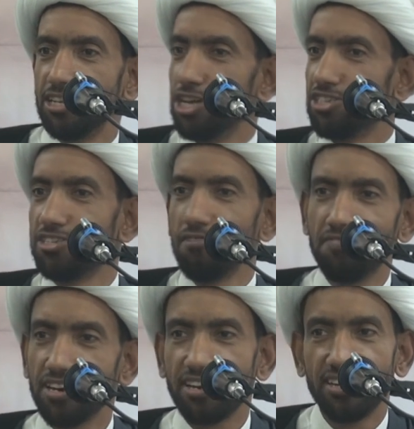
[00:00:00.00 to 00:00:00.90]

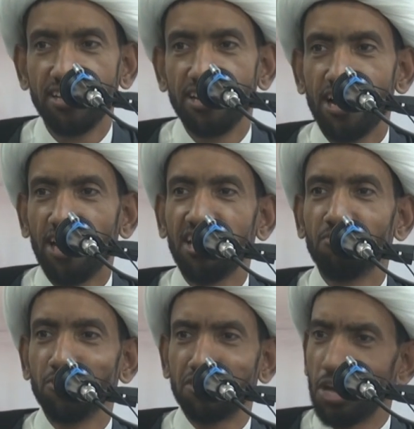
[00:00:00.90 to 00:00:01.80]
نتفق على
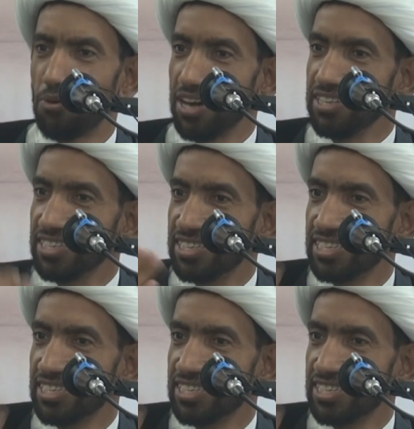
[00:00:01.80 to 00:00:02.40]
المستوى